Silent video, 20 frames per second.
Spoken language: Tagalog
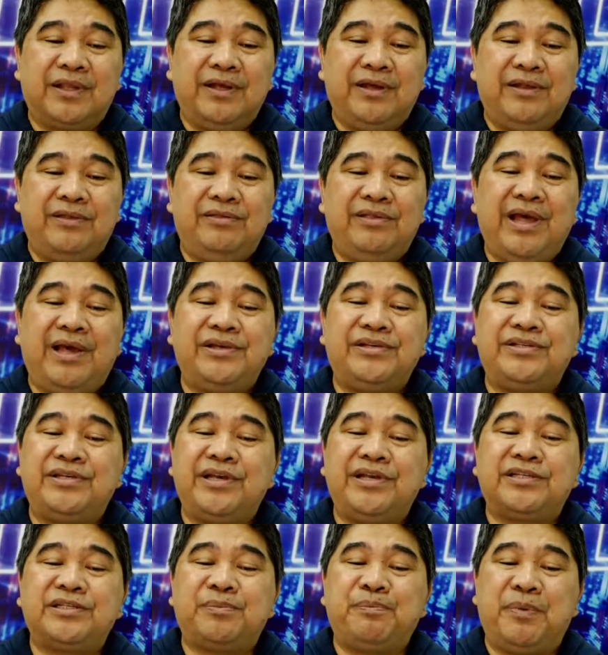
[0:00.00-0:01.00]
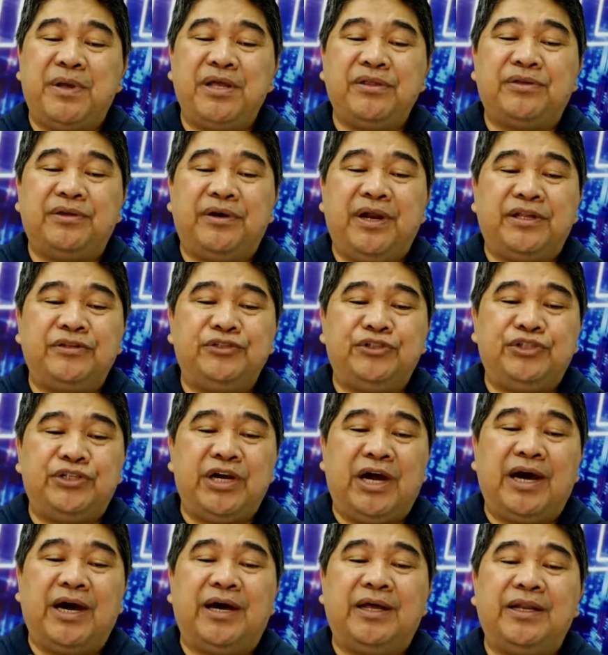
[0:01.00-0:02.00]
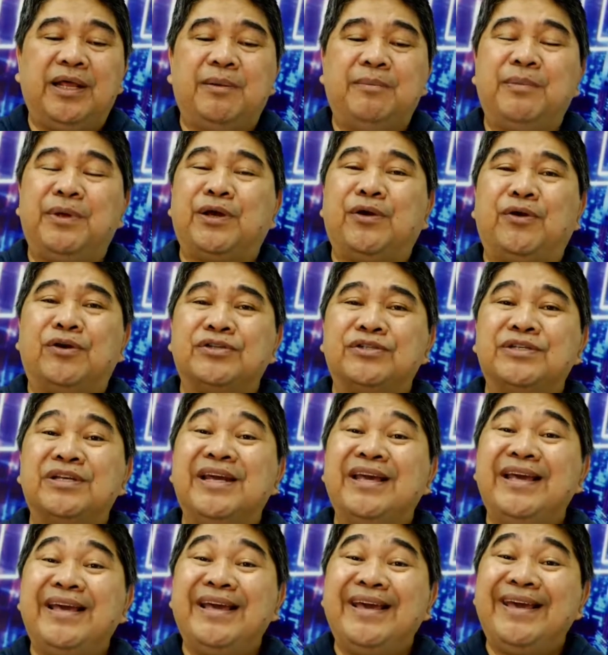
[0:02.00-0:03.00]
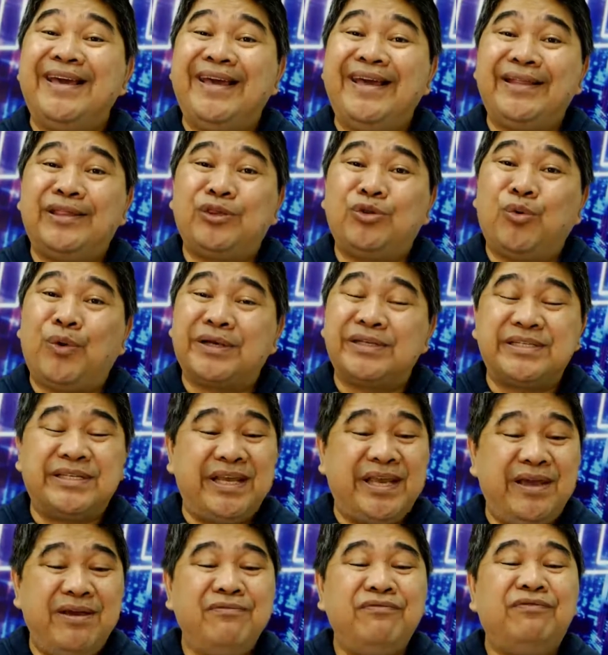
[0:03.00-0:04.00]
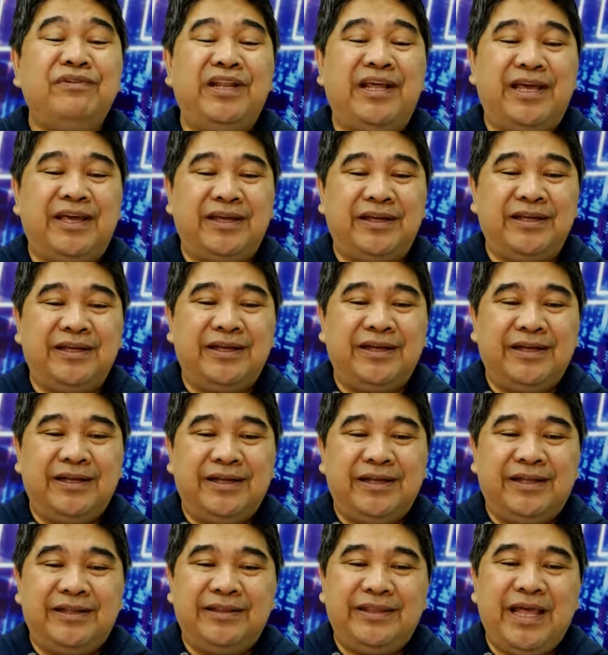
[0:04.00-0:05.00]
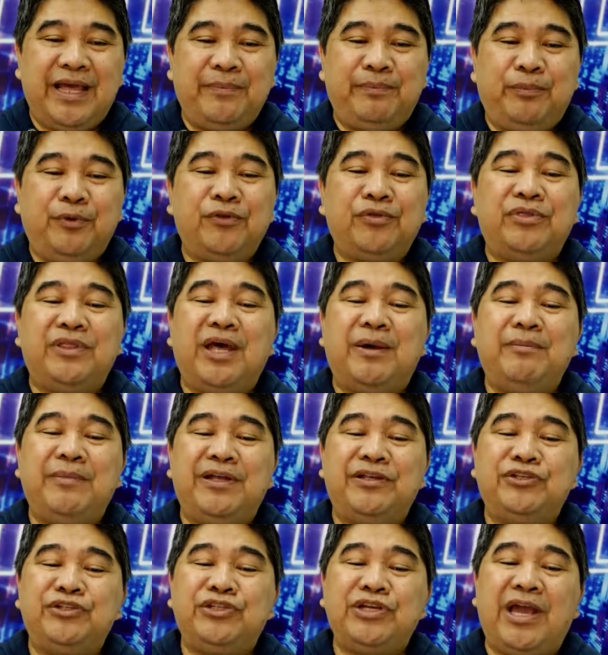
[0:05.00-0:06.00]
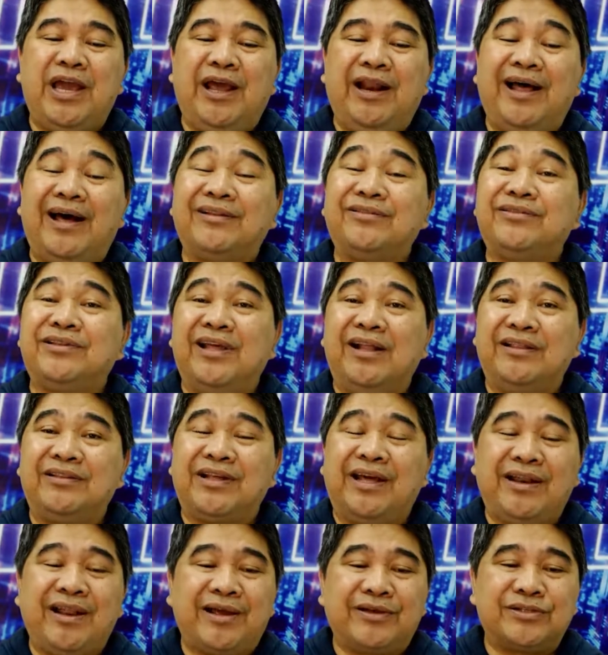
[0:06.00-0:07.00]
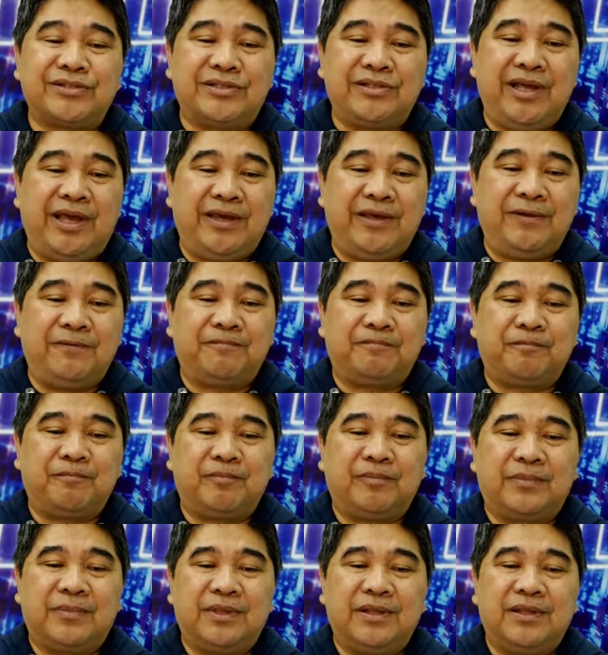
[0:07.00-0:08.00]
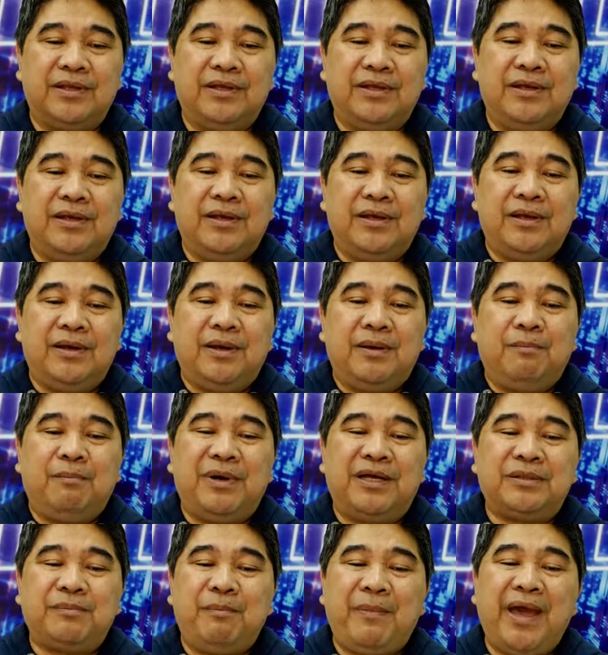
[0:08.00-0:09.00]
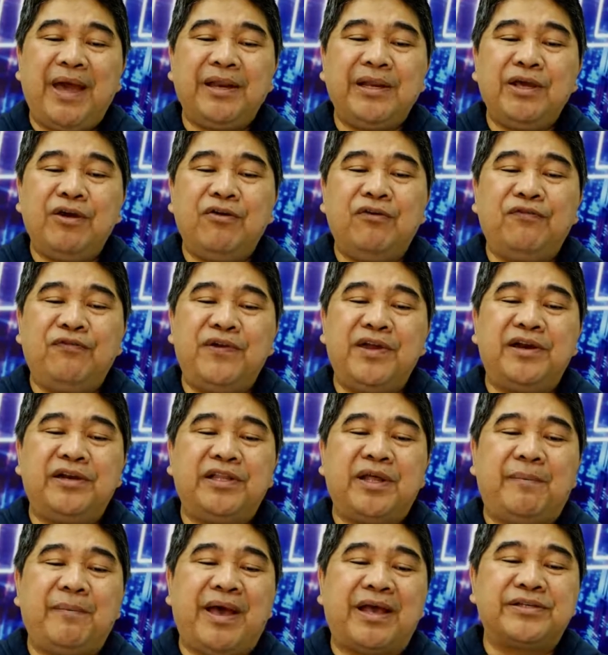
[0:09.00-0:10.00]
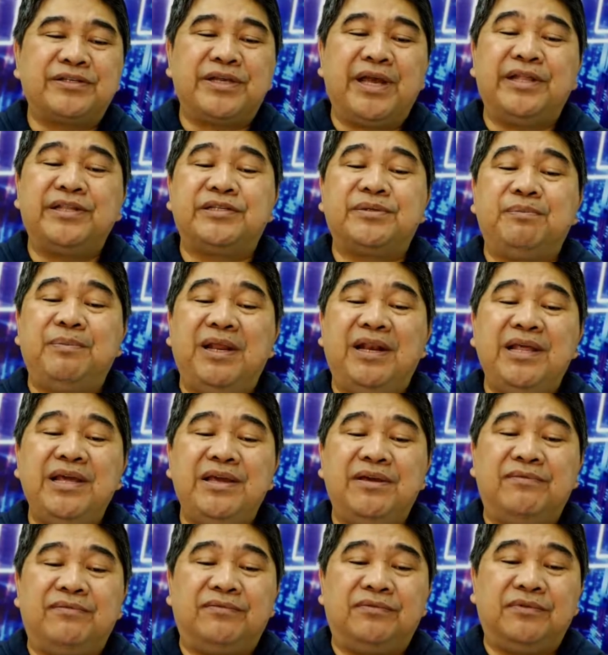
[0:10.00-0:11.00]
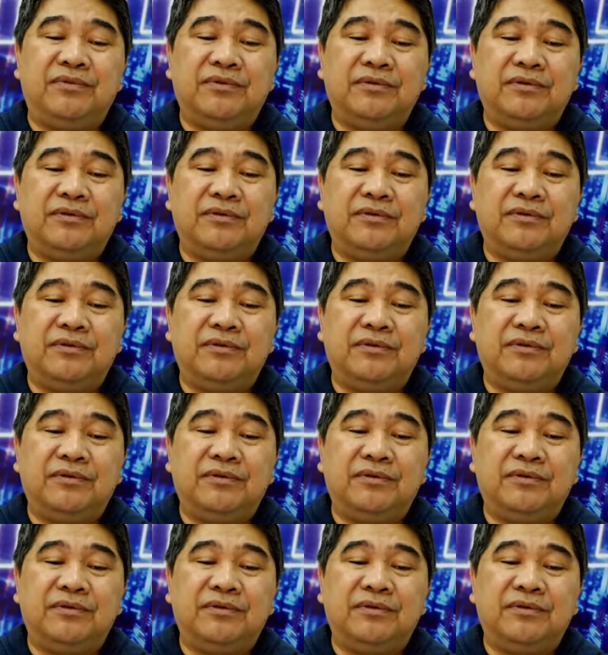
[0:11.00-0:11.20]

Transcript: They seized Peter and John, and because it was evening, they put them in jail until the next day. But many who feared the message believed